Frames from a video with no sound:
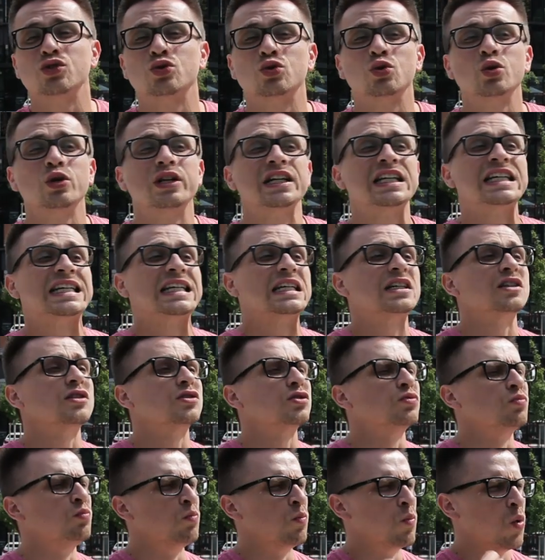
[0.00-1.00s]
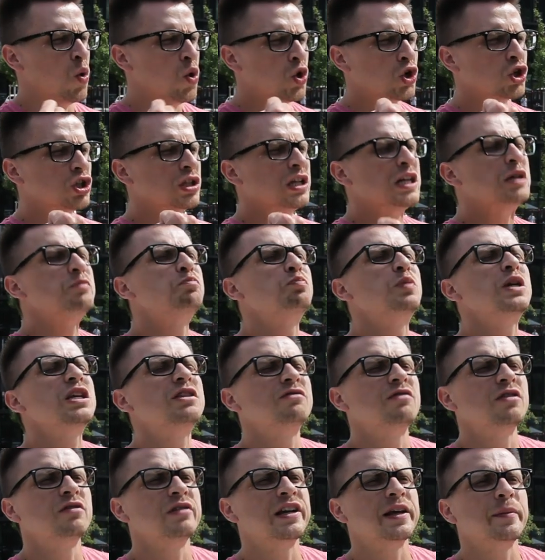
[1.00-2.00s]
история можно ли пить
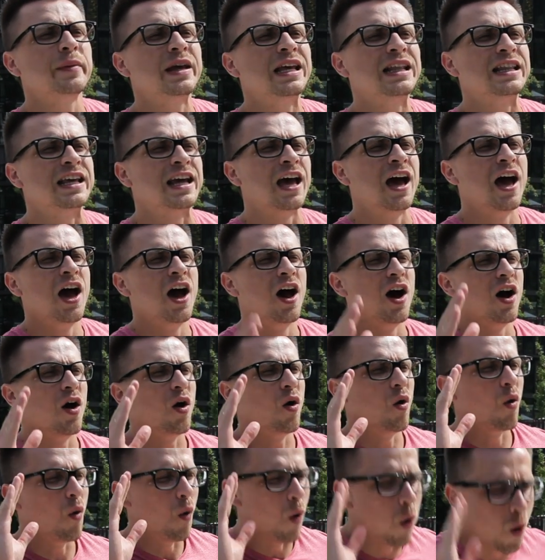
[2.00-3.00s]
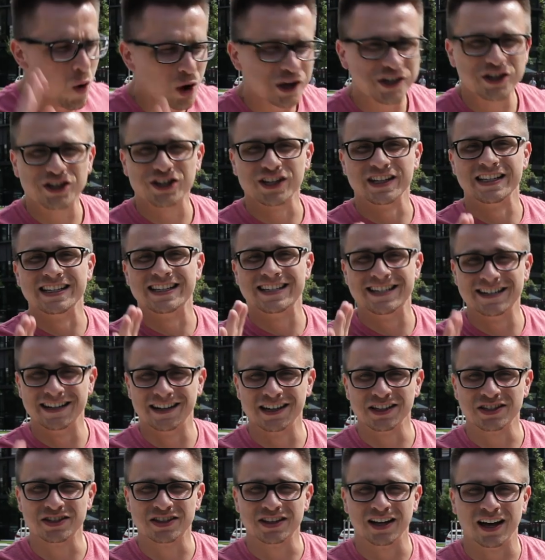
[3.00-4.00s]
во время еды? очень
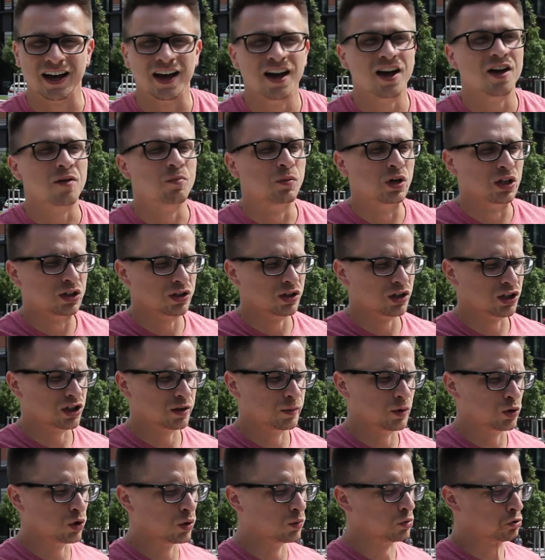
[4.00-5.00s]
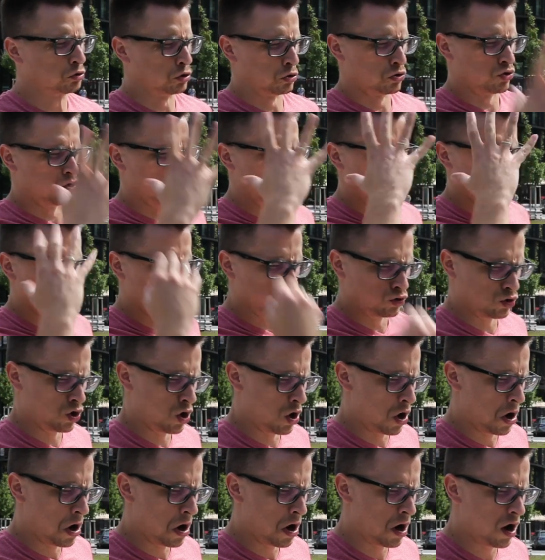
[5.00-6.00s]
часто мы слышим о том, что
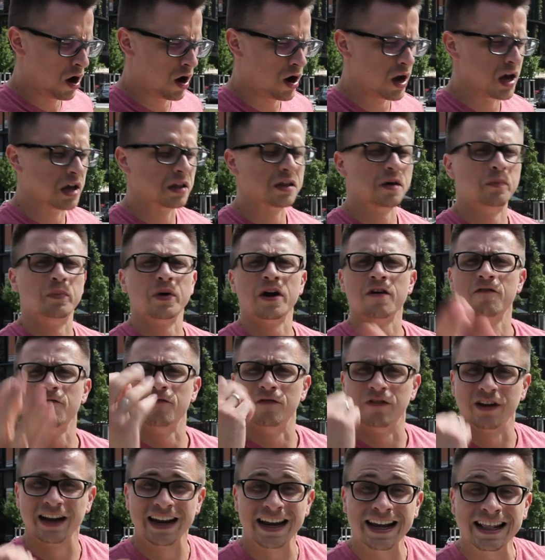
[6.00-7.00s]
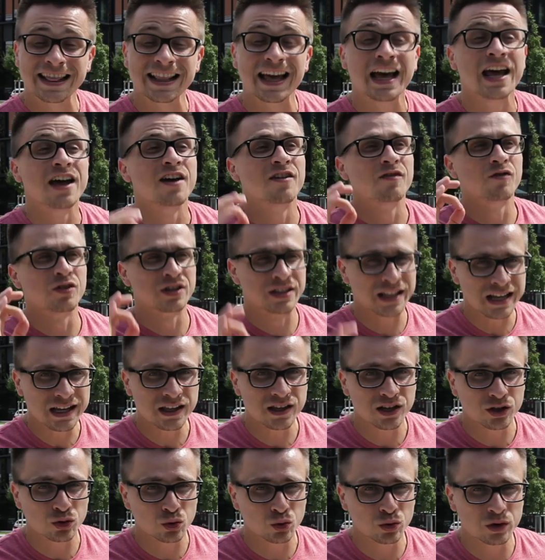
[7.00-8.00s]
нельзя, это прям вредно. Вы
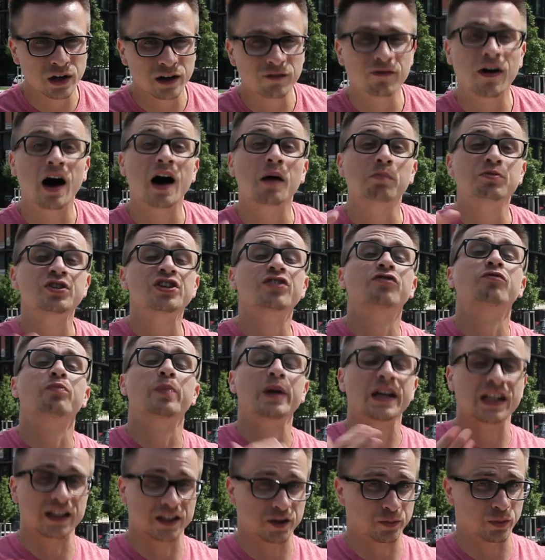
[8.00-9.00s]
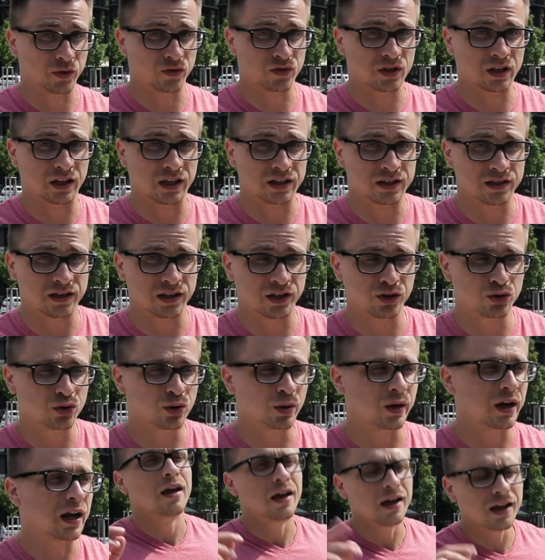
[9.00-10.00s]
знаете, откуда вообще в принципе взялась эта
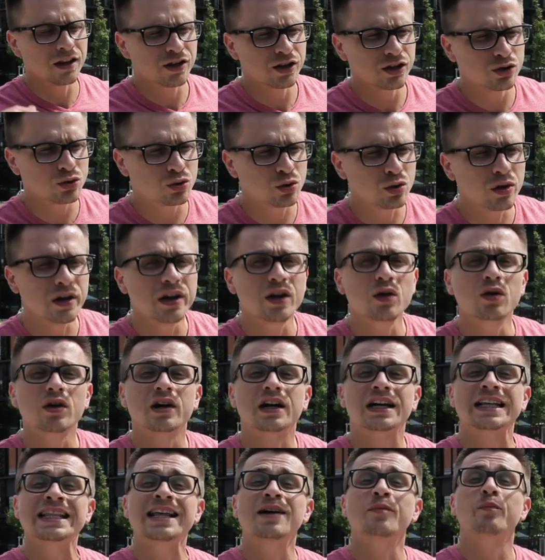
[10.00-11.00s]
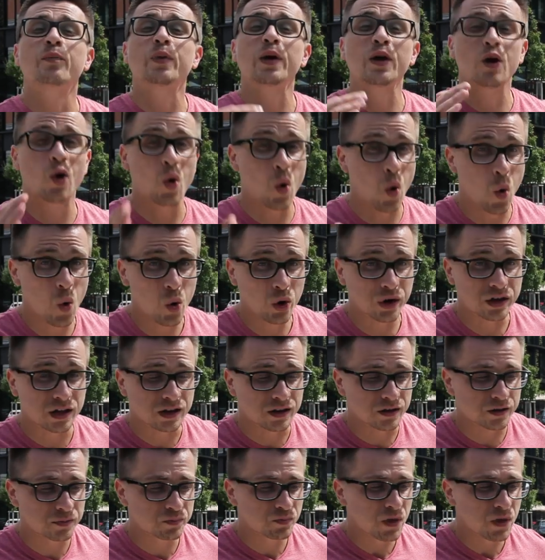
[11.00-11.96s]
история? Эта история к нам приходит